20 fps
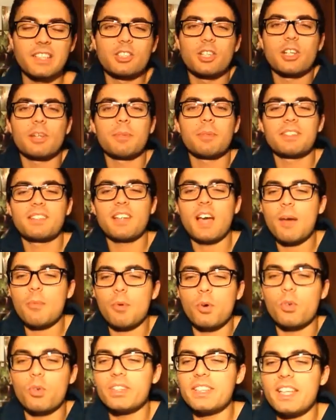Ci
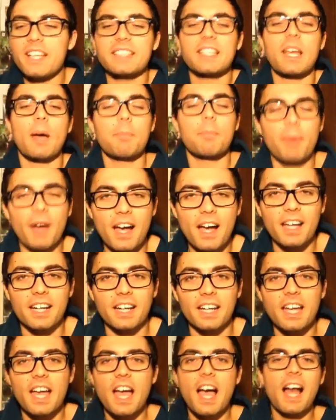limitiamo quindi a
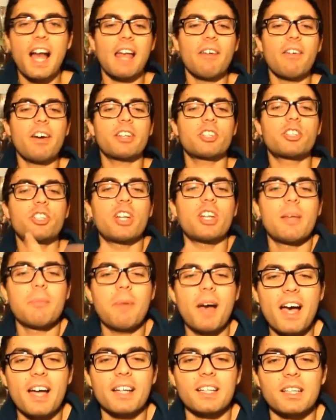scappare, a lavarci le
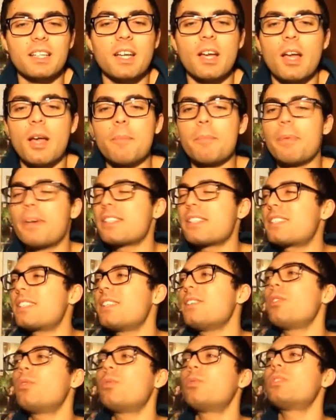mani,
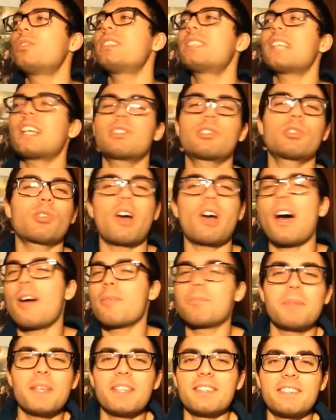persino in un disastro
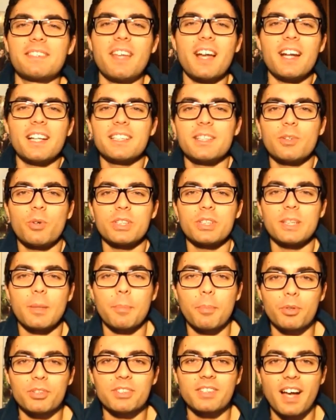ambientale di questa
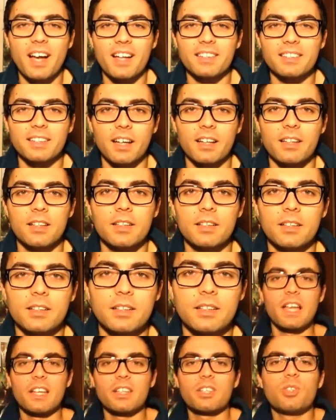portata.
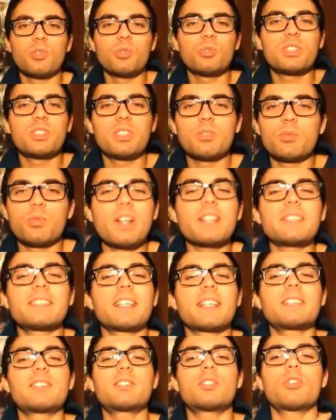Chiusi in una
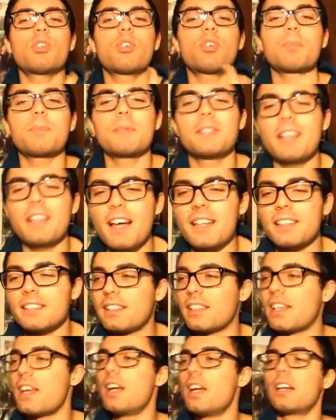stazione
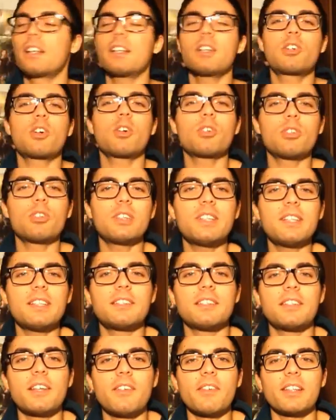orbitante,
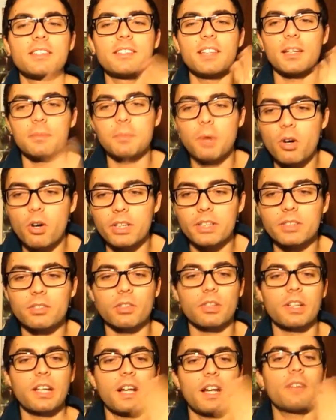rincoglioniti davanti ai
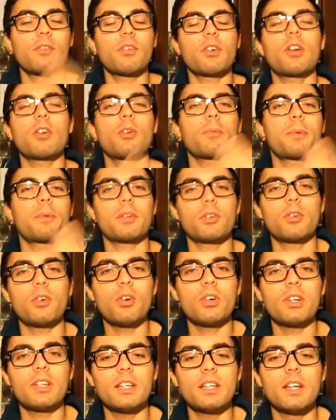monitor che lavorano per
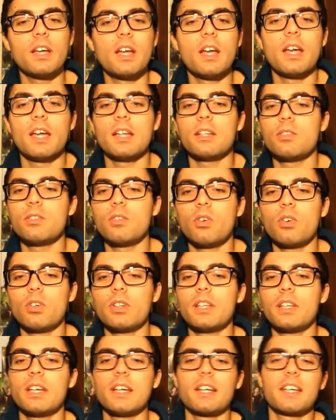noi e
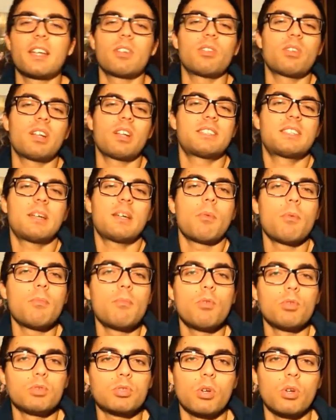noi che non alziamo un
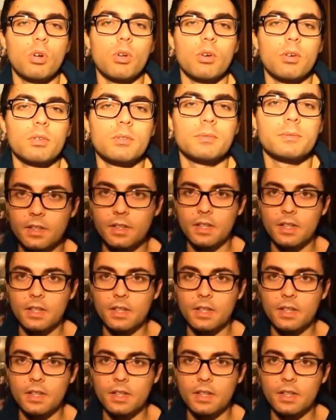muscolo